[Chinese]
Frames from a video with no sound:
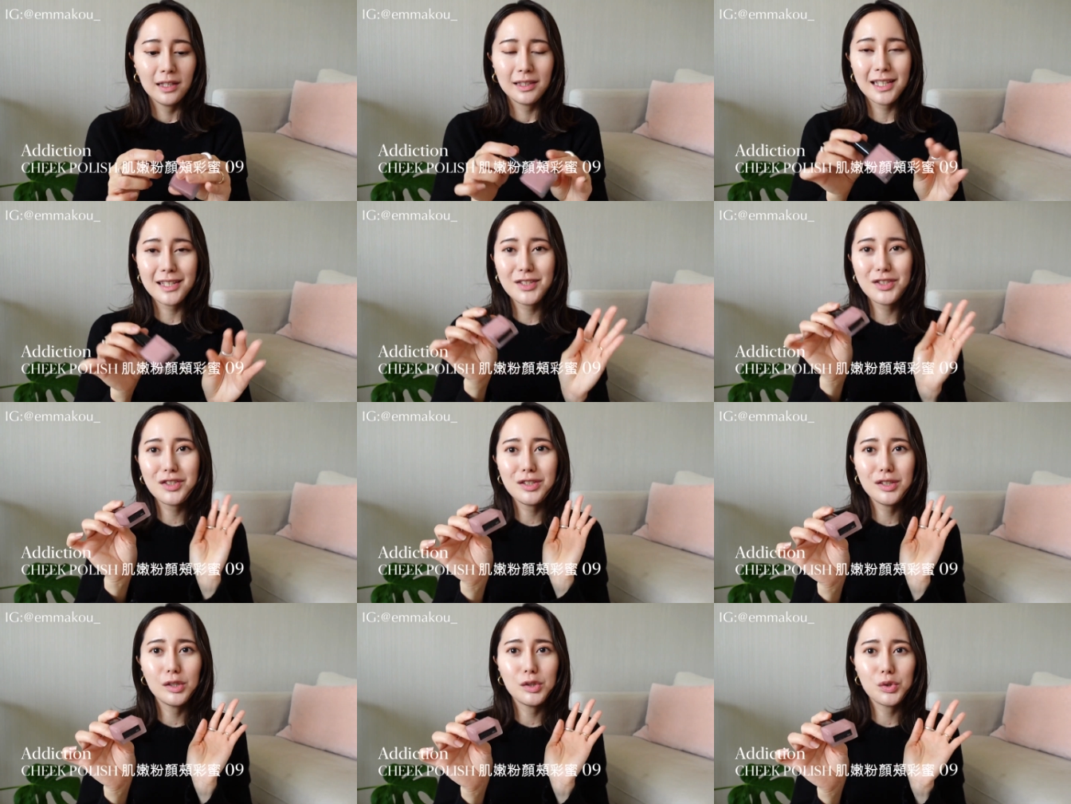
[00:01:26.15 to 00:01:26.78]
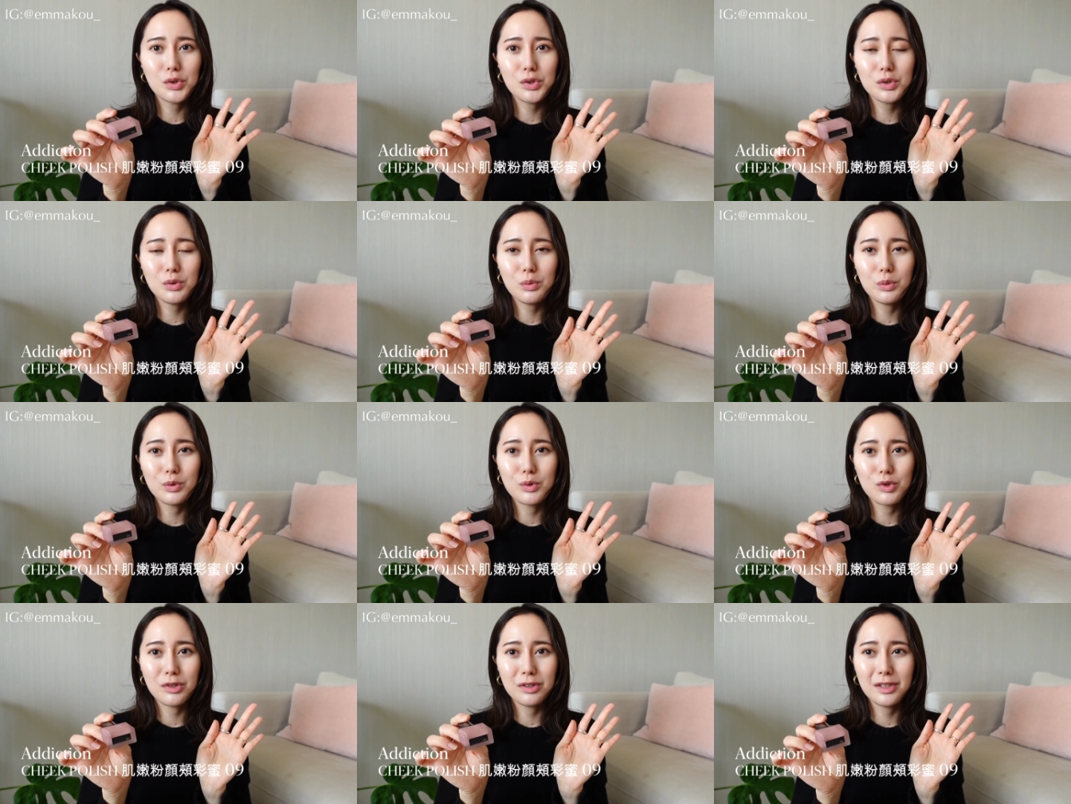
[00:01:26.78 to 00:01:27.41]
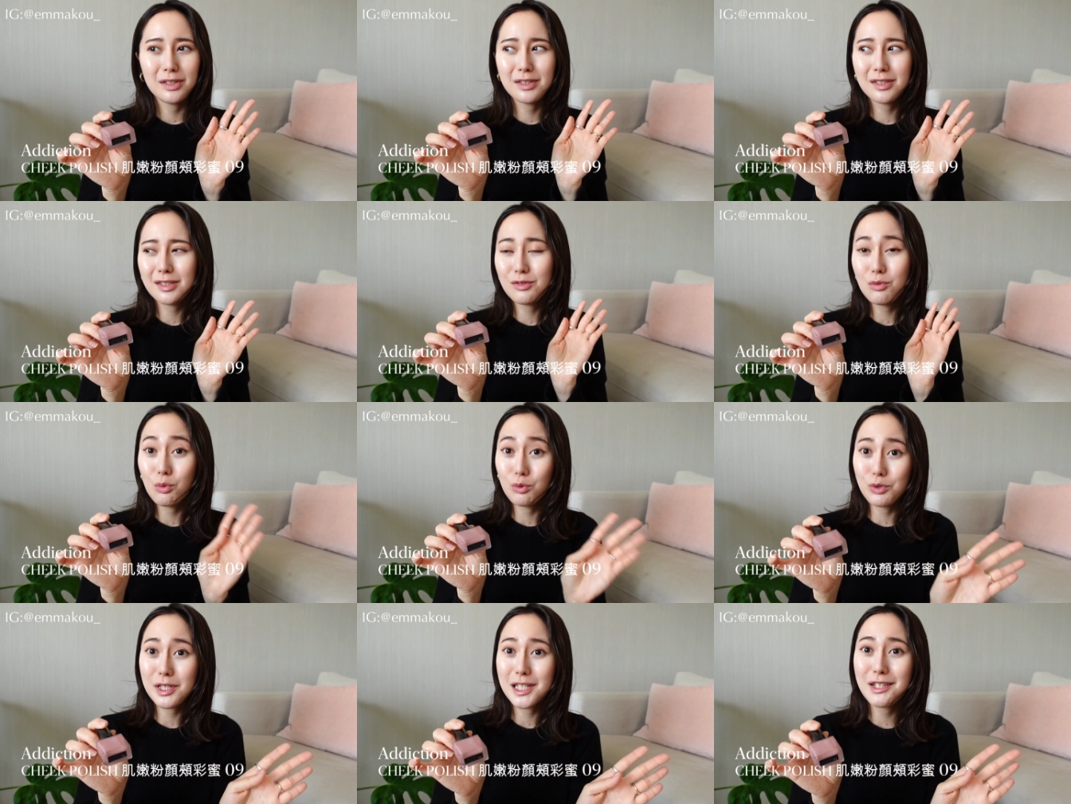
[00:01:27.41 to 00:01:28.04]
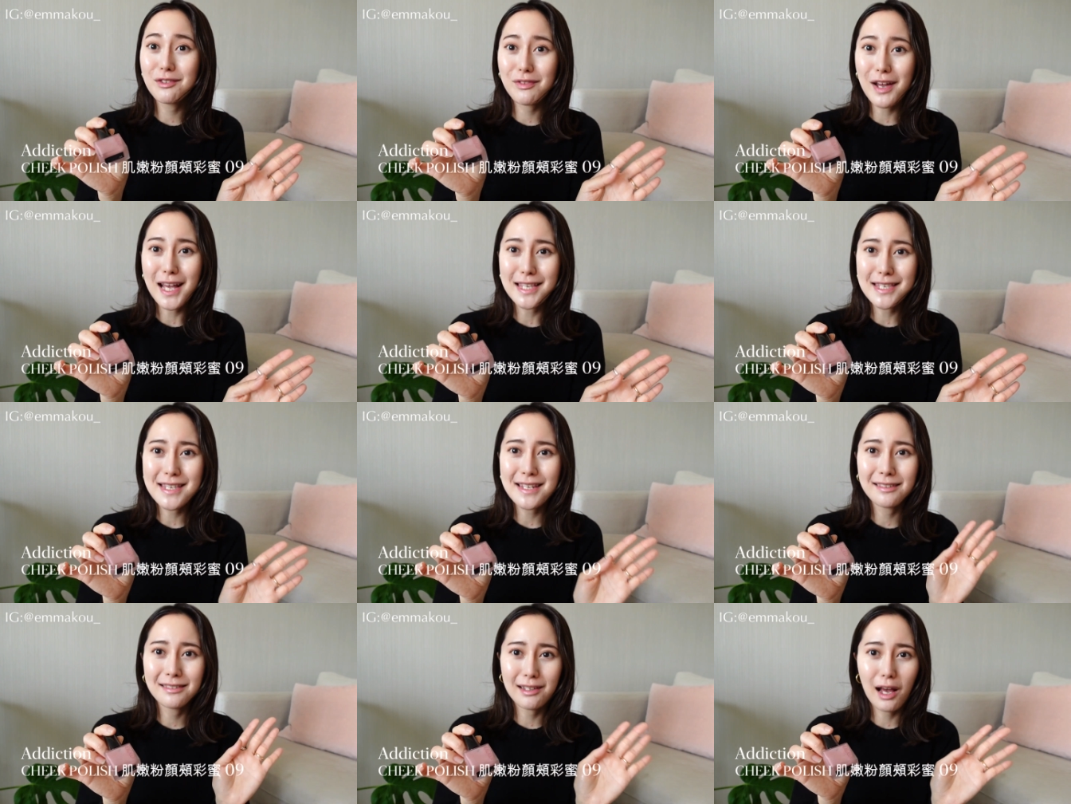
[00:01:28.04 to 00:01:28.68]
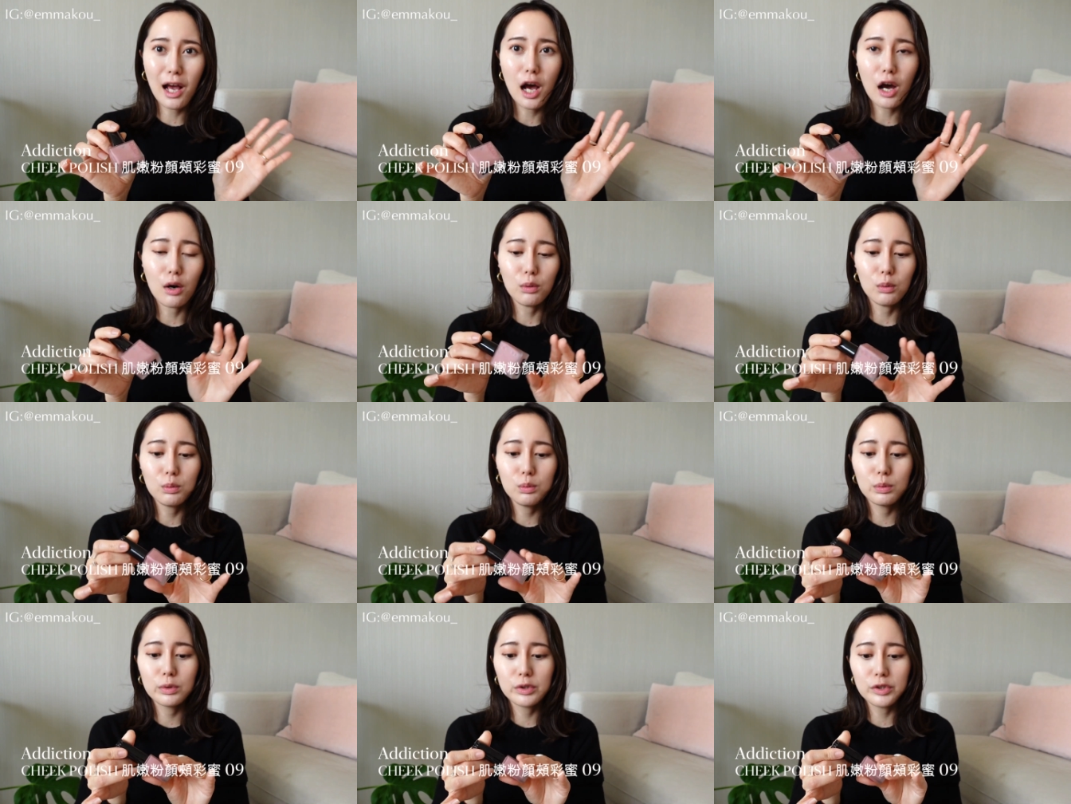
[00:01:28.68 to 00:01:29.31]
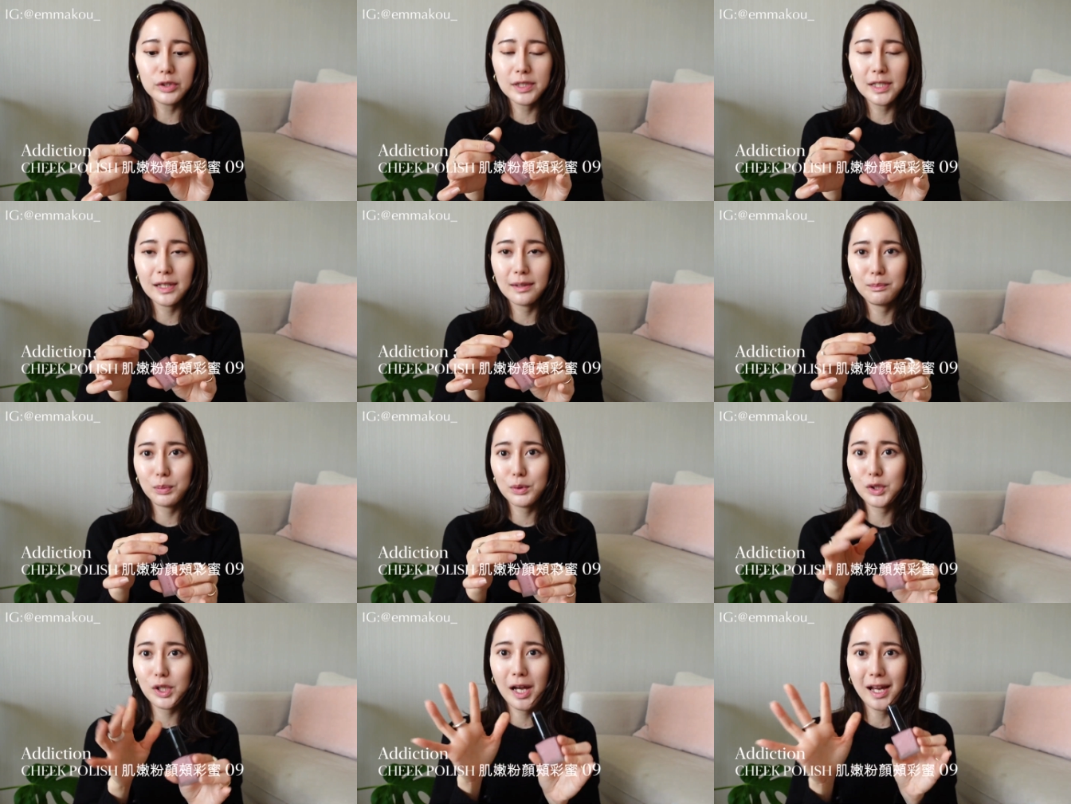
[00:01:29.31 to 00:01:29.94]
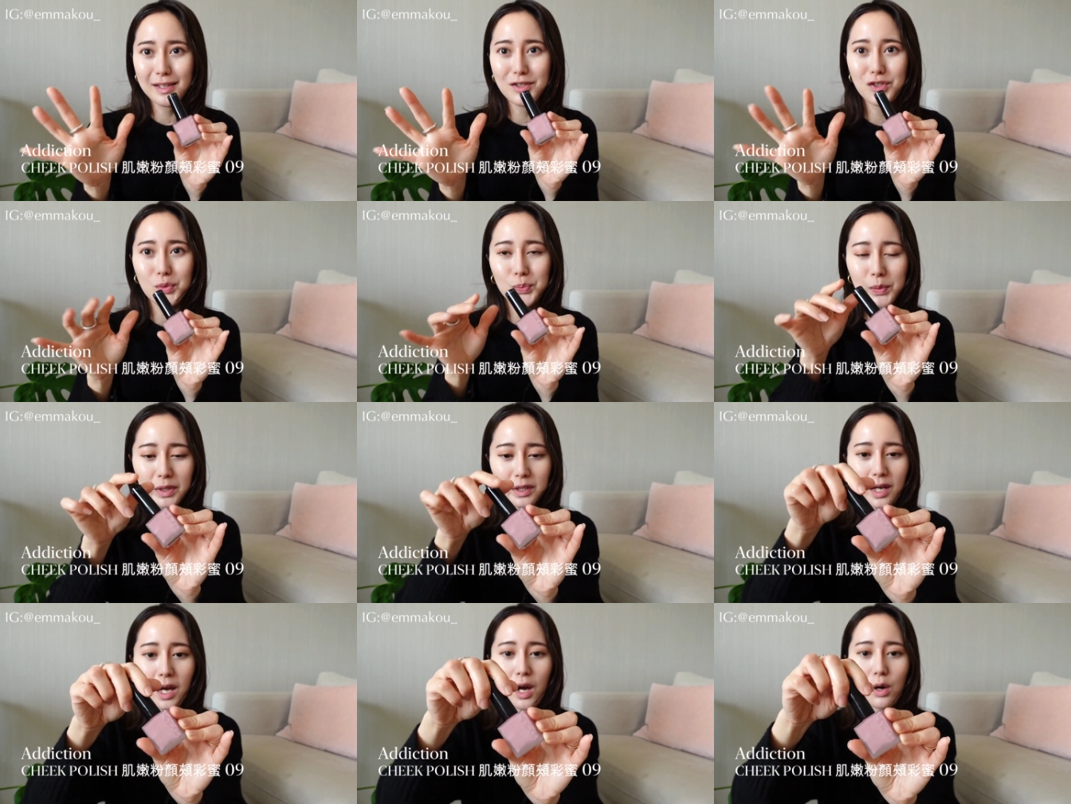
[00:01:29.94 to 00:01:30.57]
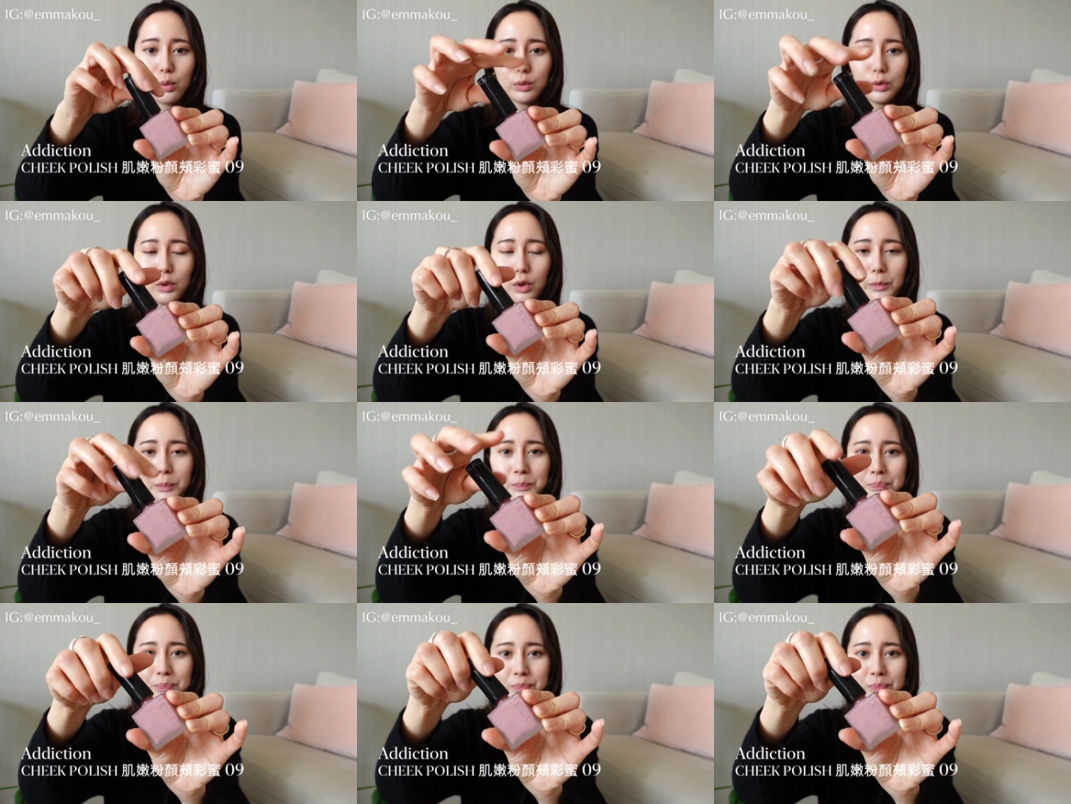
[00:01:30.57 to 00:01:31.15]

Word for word: 但是呢，就是我觉得这是我最近发现的好物，我之前不知道它这么的好用。